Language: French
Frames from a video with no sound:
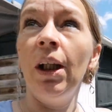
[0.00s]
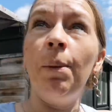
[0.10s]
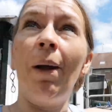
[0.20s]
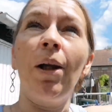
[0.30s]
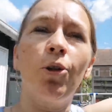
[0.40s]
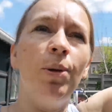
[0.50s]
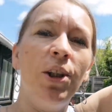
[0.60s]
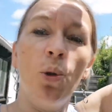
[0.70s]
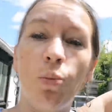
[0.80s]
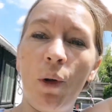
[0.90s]
Et par la
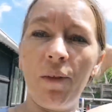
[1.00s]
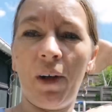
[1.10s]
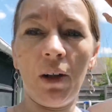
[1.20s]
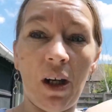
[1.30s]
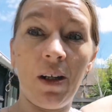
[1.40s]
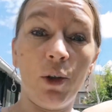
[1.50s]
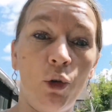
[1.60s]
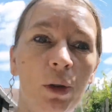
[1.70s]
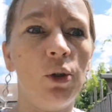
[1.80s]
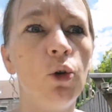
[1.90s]
suite, si on pouvait faire la
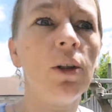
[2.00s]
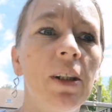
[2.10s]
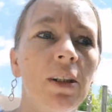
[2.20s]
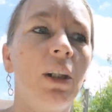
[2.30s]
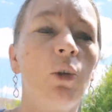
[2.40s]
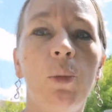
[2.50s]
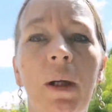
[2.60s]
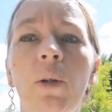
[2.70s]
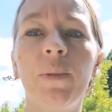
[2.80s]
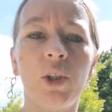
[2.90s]
toiture, ça serait trop
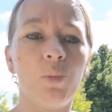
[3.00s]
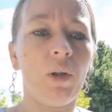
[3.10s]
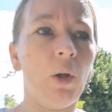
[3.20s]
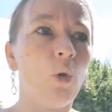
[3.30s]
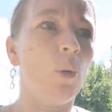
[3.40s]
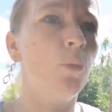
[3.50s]
bien. Comme ça, je pourrais encore